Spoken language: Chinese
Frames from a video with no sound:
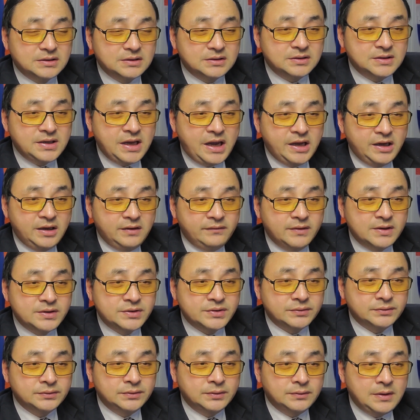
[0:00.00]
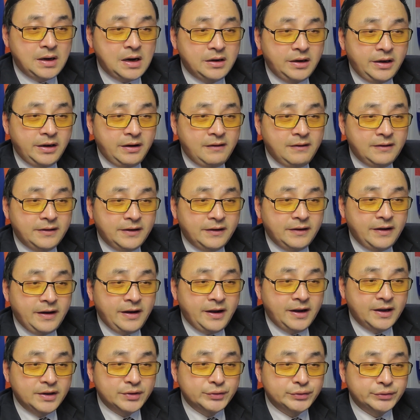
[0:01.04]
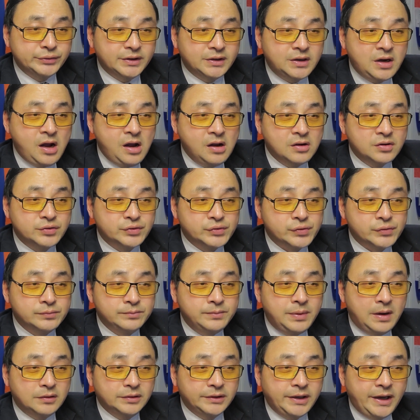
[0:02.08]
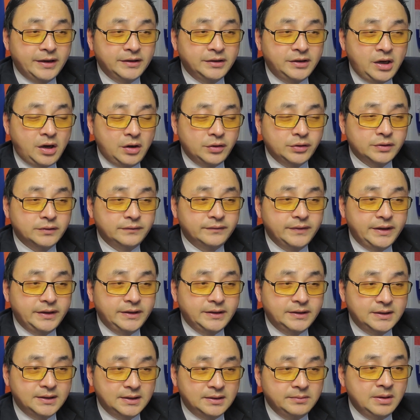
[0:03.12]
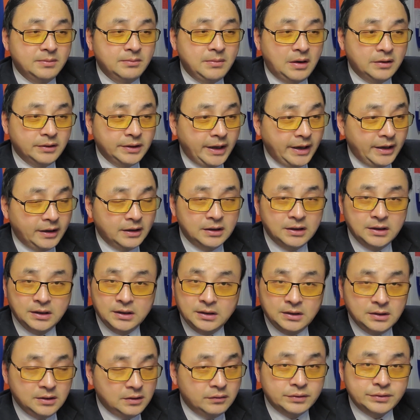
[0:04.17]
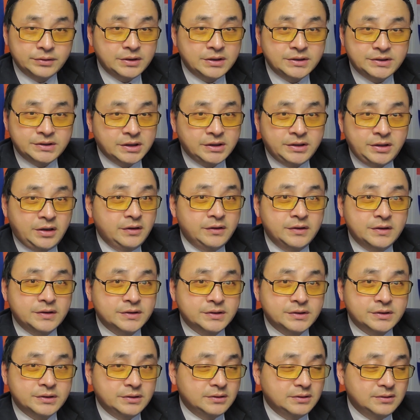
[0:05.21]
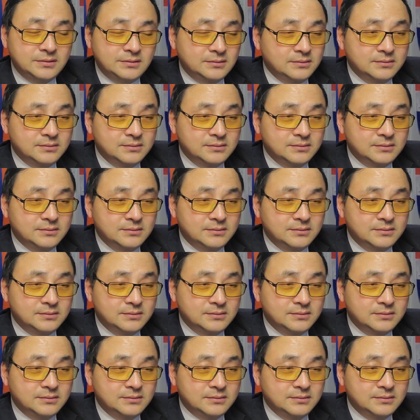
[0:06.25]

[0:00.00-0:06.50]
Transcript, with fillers: 蔡英文总统二零二零年喊出的“抗中保台”调整为“和平保台”。我觉得这个调整是